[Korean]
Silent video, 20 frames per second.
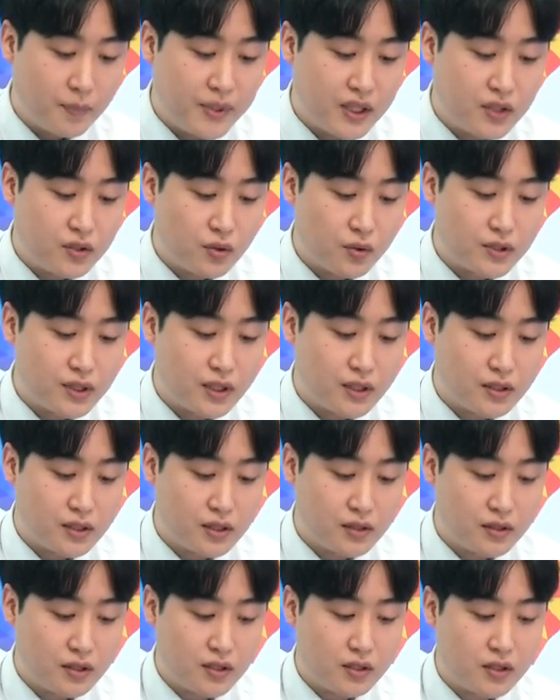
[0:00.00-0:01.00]

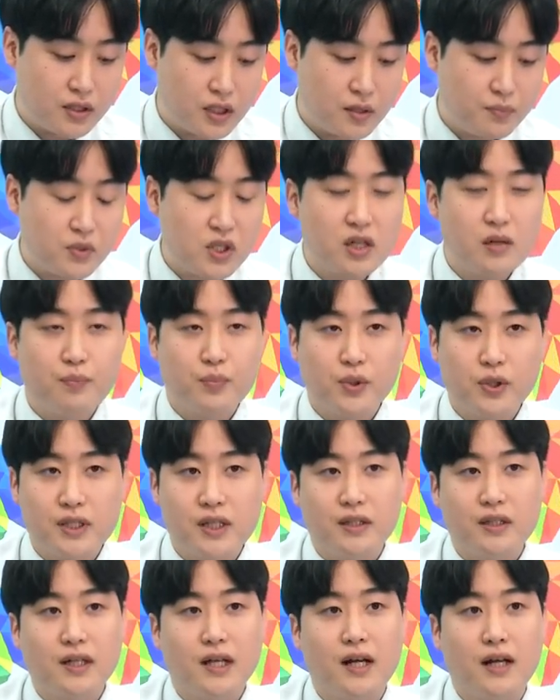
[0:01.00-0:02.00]
비트로시스는
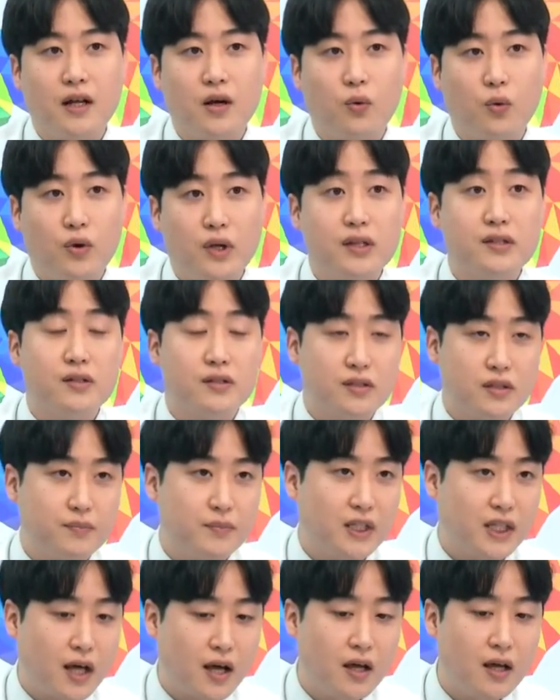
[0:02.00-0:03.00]
17%가량
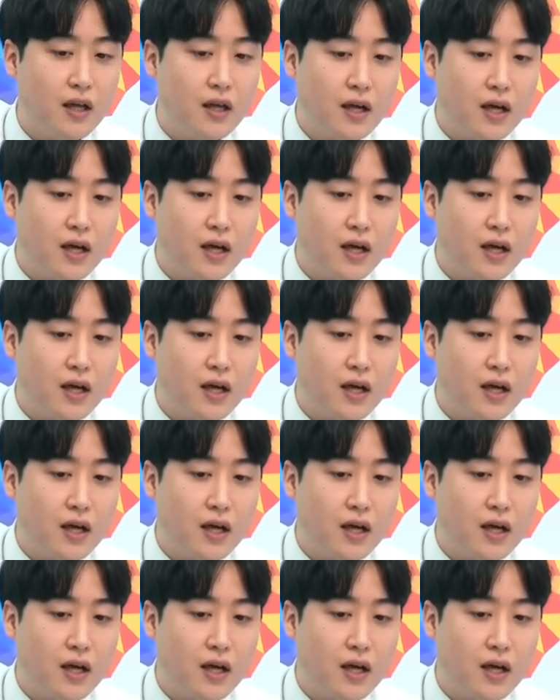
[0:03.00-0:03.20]
올랐었습니다.